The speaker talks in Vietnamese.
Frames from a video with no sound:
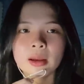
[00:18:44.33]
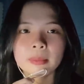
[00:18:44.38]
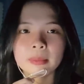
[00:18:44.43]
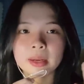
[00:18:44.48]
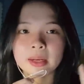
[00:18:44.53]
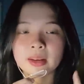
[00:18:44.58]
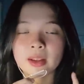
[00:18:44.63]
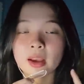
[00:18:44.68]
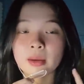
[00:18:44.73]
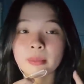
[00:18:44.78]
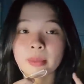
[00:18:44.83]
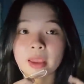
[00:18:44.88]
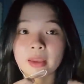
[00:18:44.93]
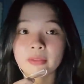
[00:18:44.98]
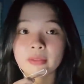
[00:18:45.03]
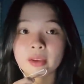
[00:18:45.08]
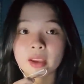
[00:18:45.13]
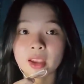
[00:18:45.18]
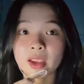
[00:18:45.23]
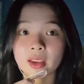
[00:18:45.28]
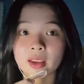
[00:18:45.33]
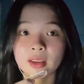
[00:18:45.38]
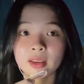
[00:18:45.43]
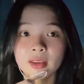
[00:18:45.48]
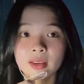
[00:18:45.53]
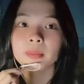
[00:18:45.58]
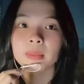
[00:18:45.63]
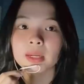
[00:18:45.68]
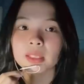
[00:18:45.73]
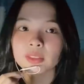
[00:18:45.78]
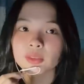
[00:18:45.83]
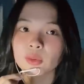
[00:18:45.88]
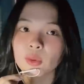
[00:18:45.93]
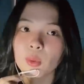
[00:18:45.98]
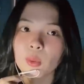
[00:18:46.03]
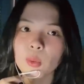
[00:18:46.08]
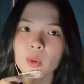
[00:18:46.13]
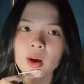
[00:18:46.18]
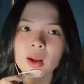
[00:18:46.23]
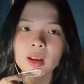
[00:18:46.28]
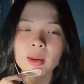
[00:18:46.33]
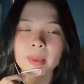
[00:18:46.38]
bạn đợi mẹ về mặc dù á,